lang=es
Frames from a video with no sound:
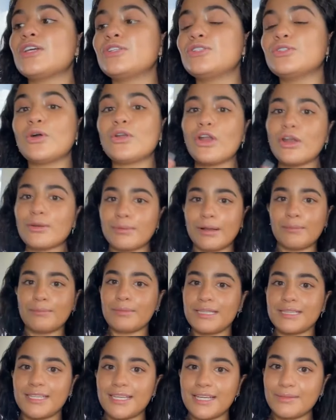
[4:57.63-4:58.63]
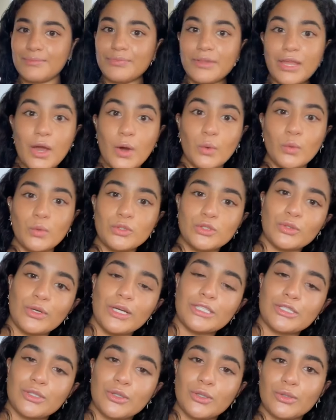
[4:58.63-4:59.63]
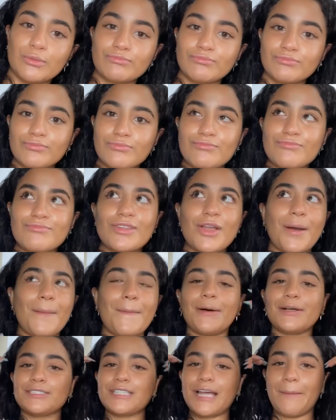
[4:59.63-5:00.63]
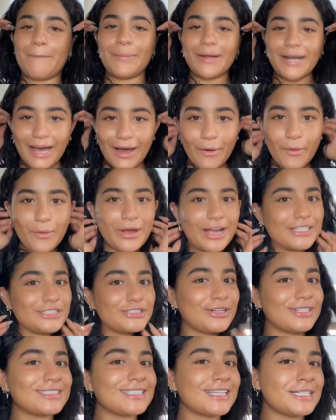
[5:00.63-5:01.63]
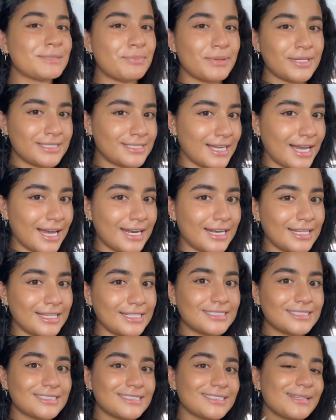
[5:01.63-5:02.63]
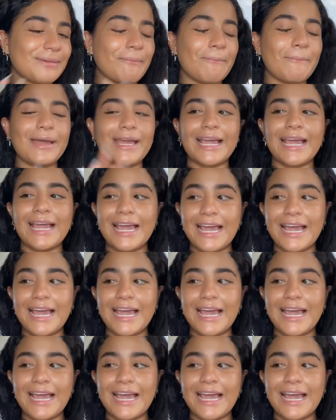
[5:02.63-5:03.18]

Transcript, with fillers: Yo normalmente uso esto o sea, para ocasiones especiales me